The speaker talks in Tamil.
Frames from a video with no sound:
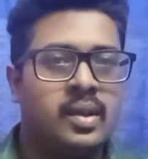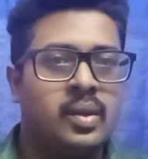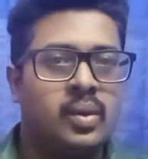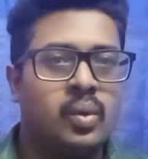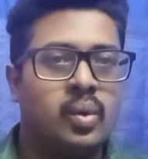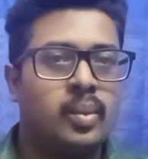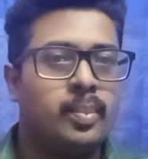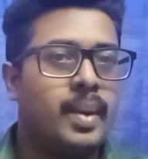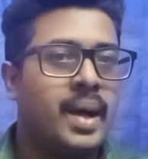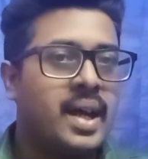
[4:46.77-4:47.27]

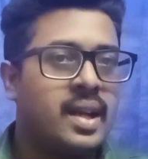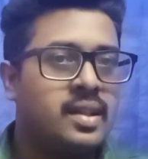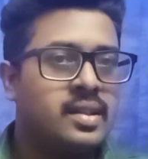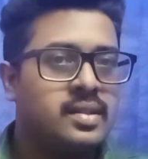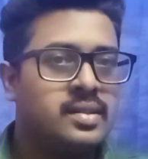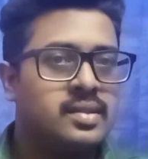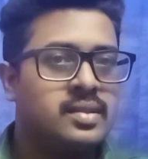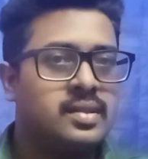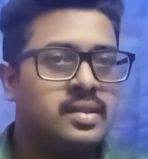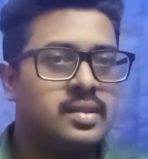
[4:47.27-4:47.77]
உங்கள்
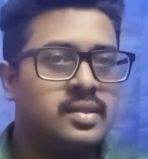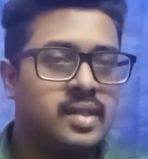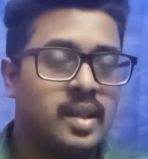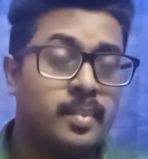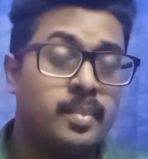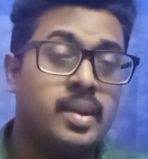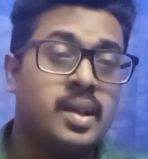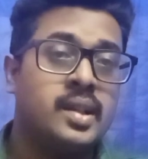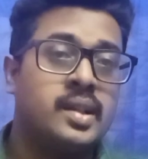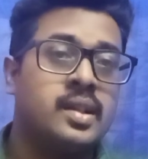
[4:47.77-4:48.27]
பேரண்ட்ஸ்
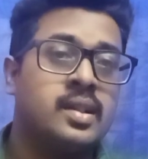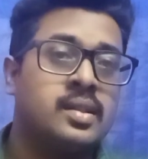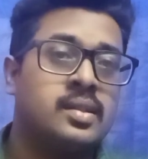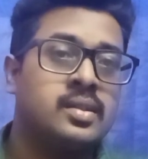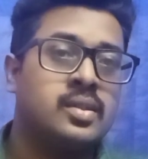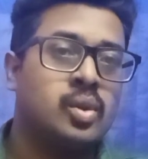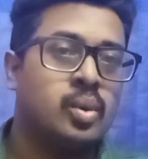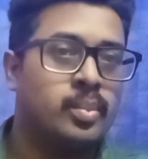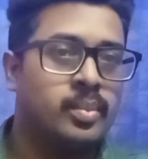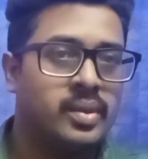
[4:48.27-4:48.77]

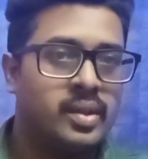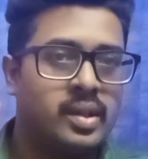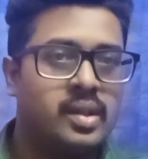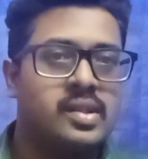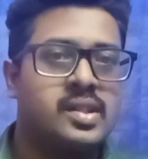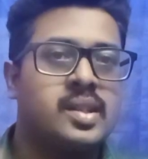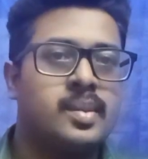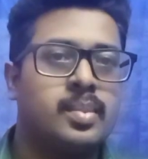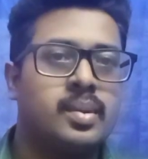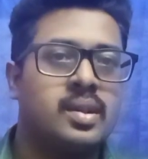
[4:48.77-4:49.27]
சம்பாதிக்கிறதுக்கு ரொம்பவே
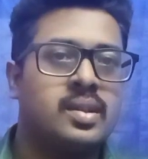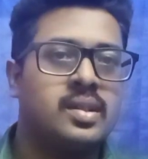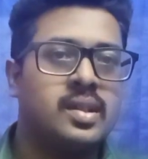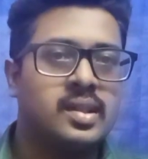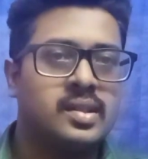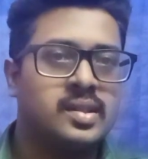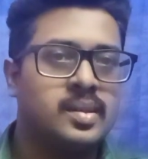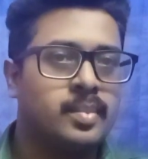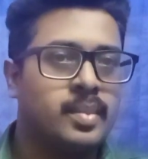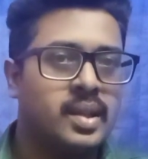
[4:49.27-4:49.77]
கஷ்டப்பட்டு
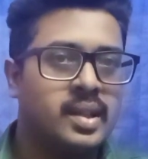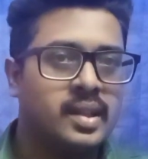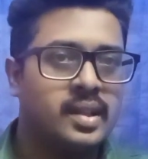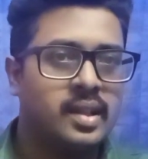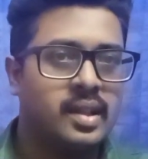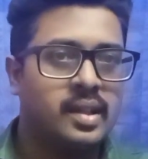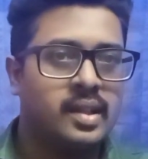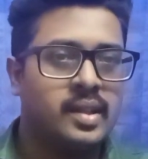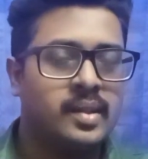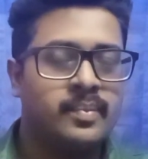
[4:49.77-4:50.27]
தான்
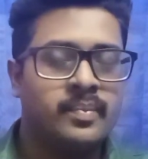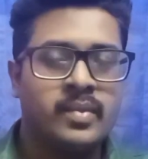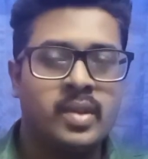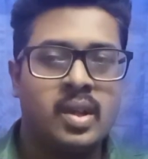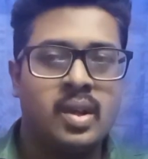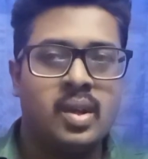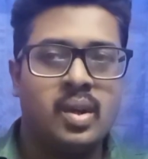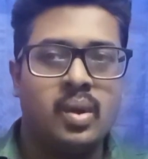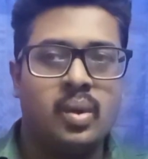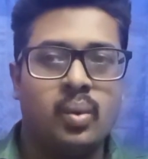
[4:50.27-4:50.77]
சம்பாதிக்கிறாங்க
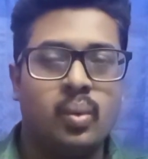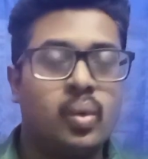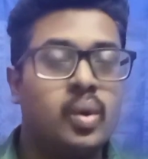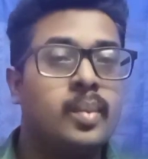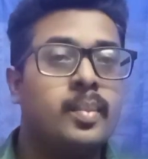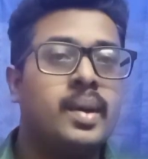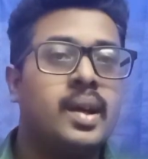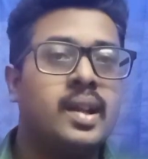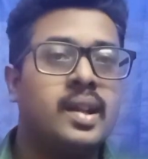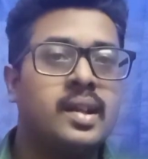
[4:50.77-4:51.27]

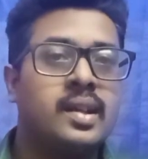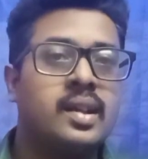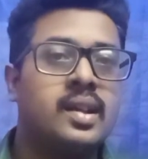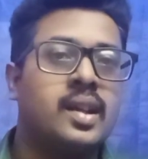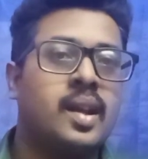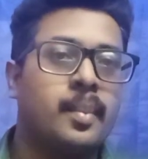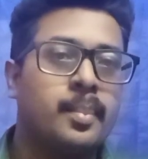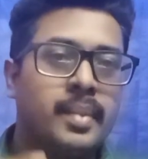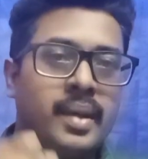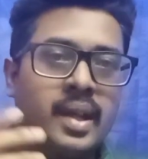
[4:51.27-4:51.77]
உங்கள் மேலே இருக்க
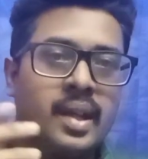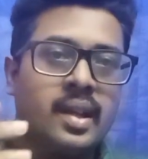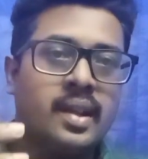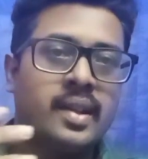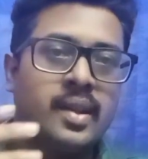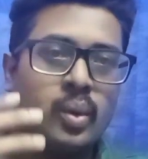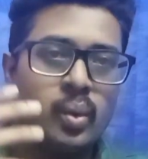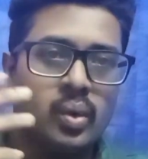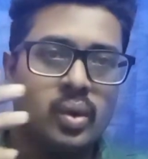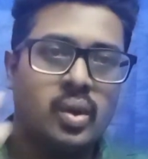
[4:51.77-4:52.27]
நம்பிக்கையில்
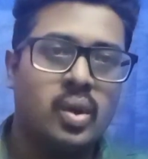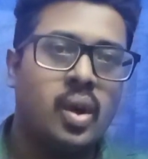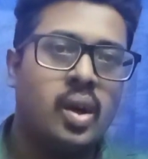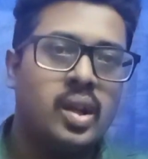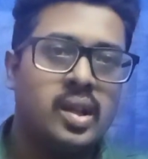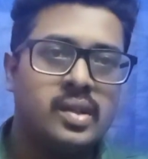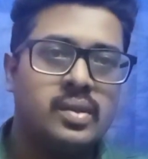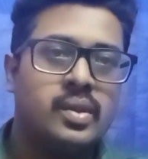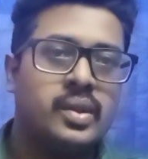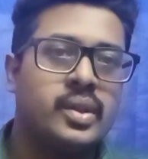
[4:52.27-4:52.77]
தான் உங்களை
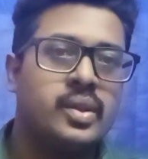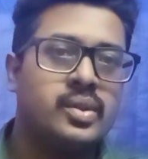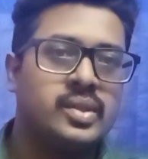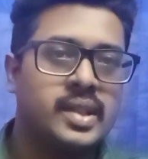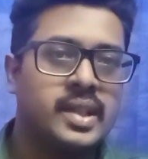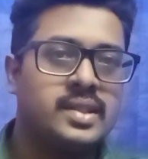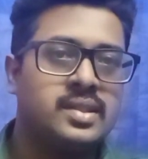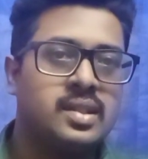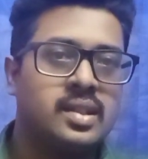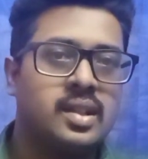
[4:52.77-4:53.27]
காலேஜ் வரைக்கும்
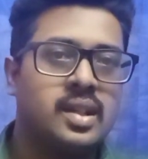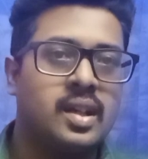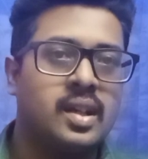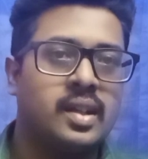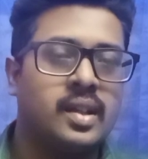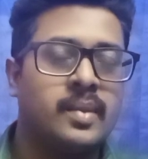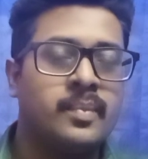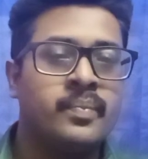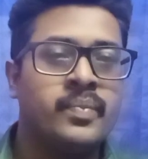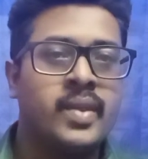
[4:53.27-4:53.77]

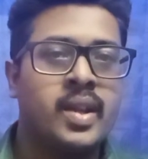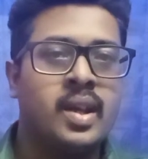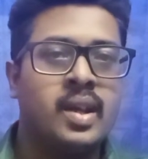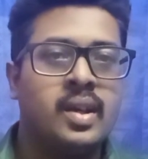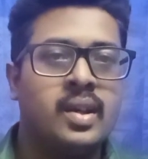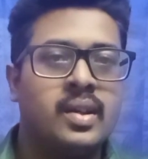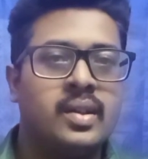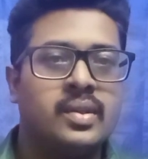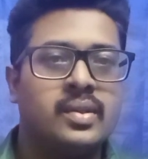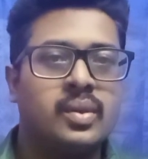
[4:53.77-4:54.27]
சேர்த்துருக்காங்க
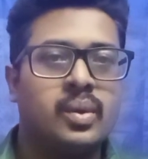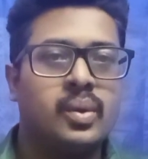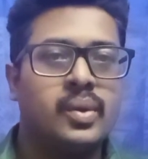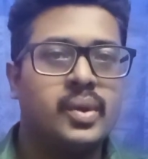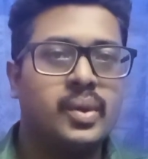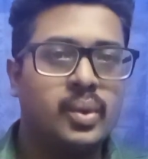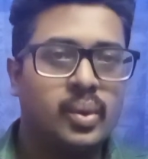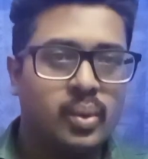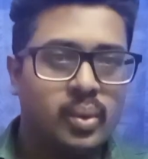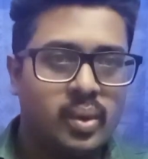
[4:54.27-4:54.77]
ஸோ
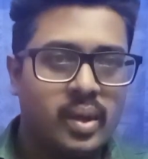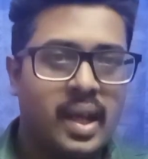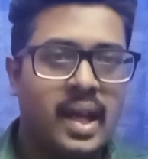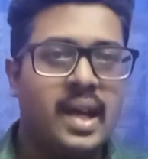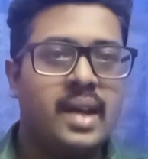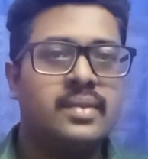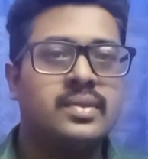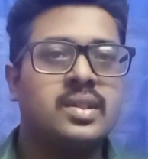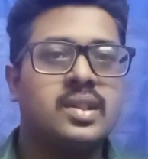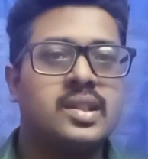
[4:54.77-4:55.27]
யூ
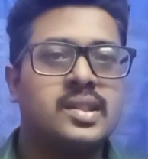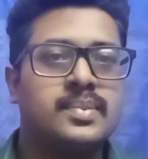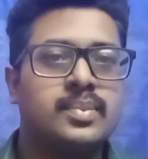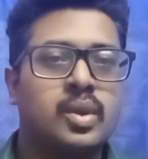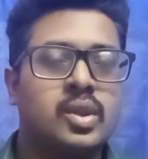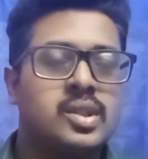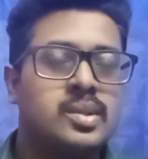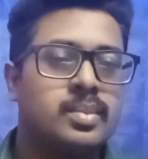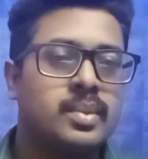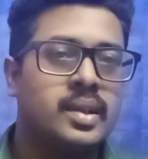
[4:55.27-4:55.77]
ஹாவ் த
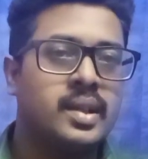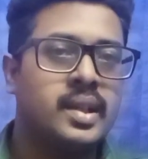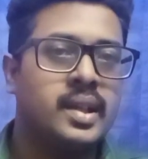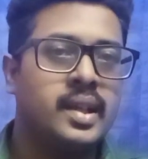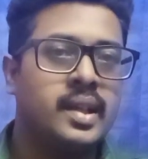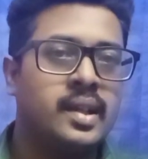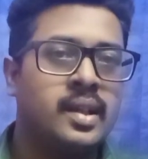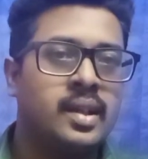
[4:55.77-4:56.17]
ரெஸ்பான்சிபிலிட்டி